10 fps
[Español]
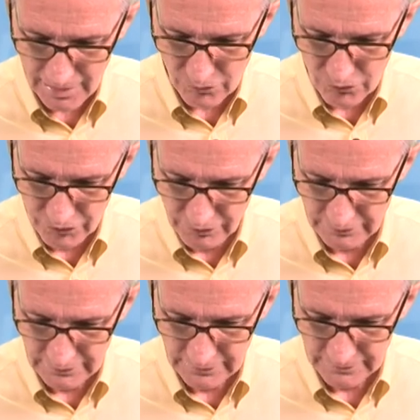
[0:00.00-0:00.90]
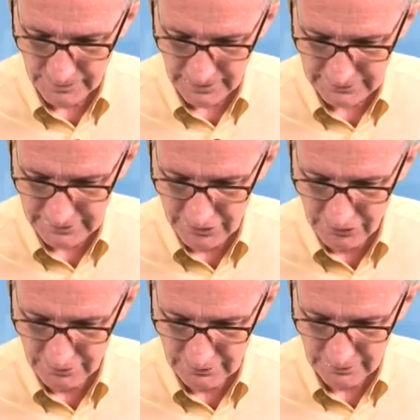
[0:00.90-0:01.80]
1
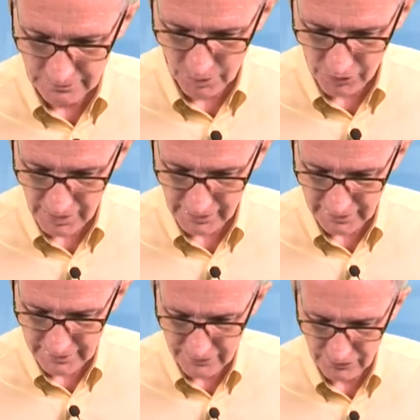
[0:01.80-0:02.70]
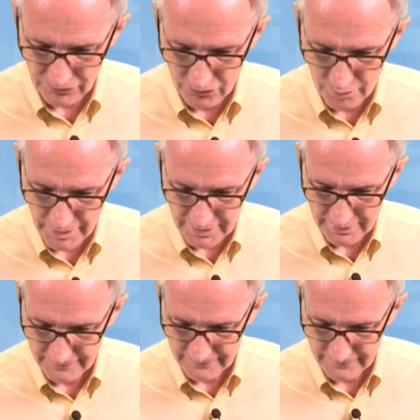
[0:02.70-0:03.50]
partido por la raíz cúbica